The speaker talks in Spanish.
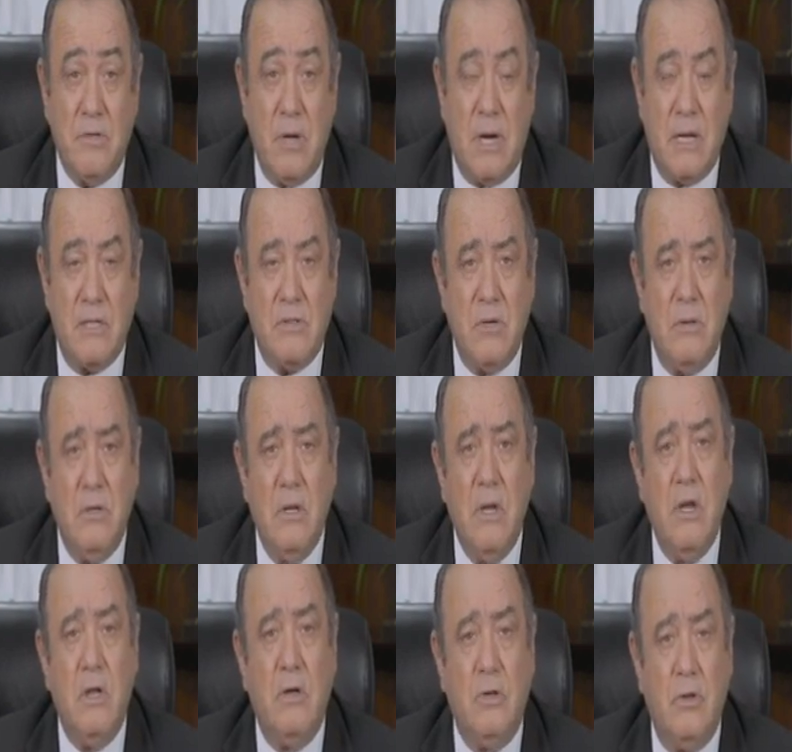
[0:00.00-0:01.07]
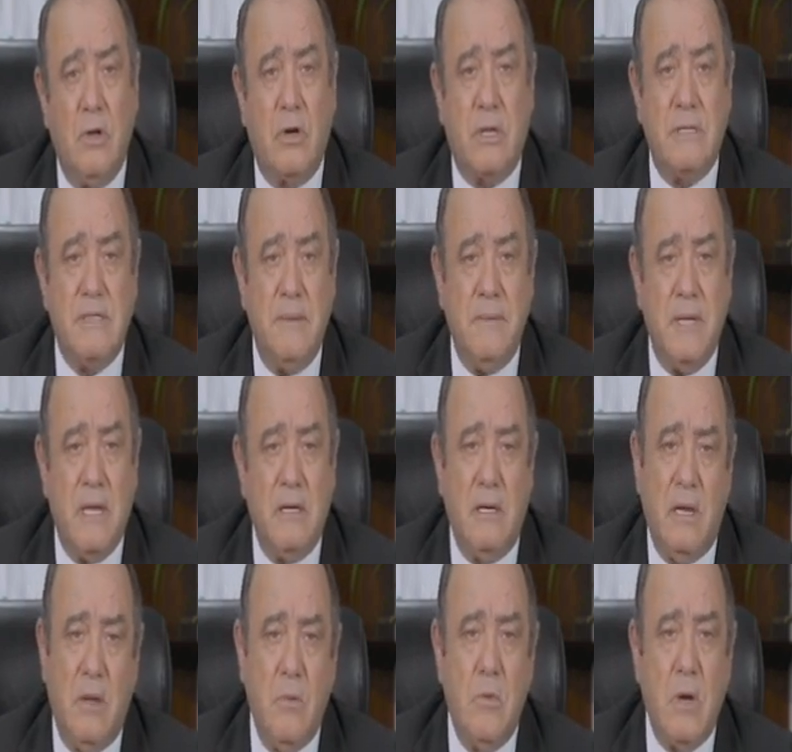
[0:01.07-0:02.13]
de la nación, no recibían
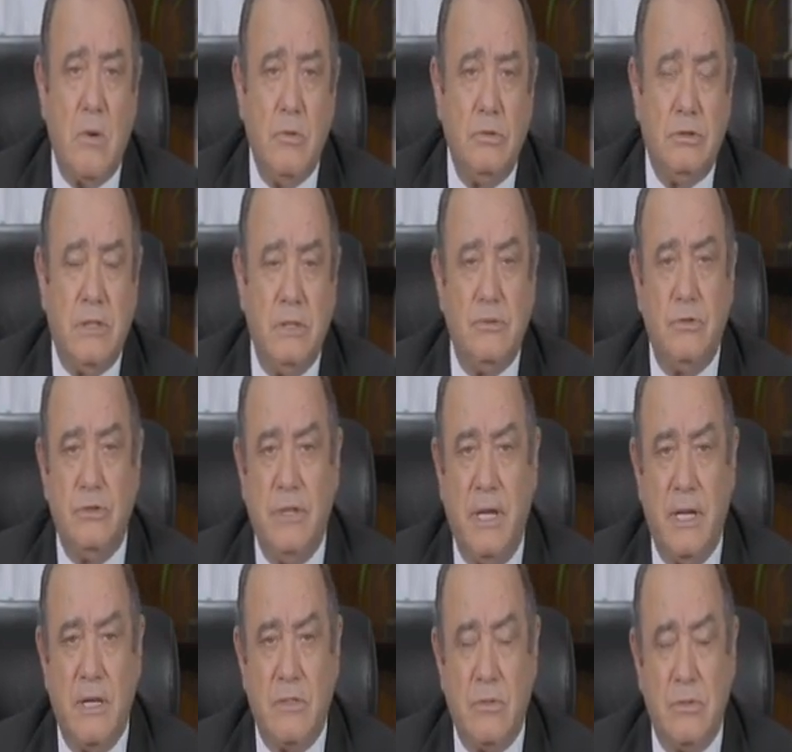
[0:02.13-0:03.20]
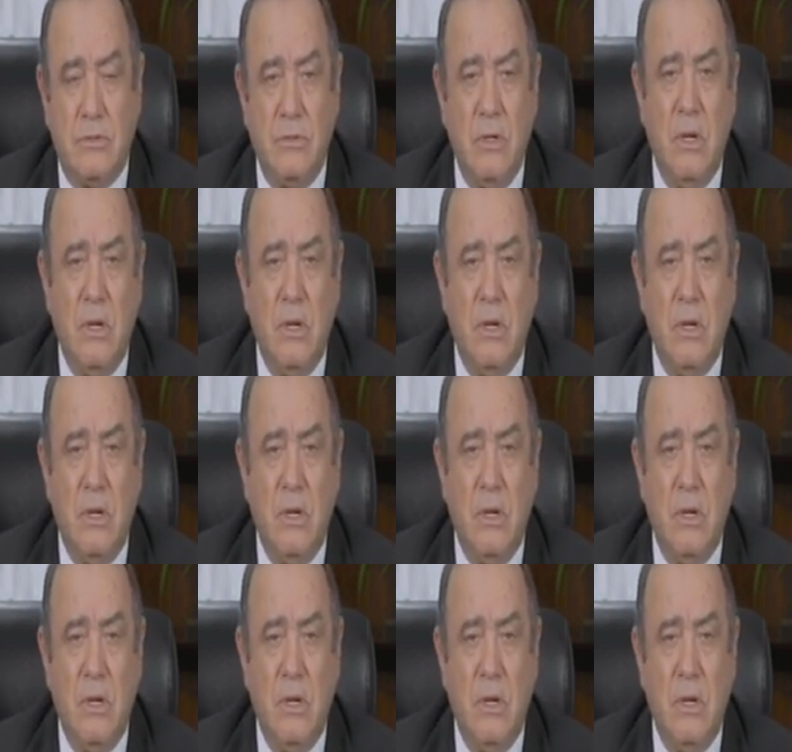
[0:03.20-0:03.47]
ningún ajuste en sus ingresos.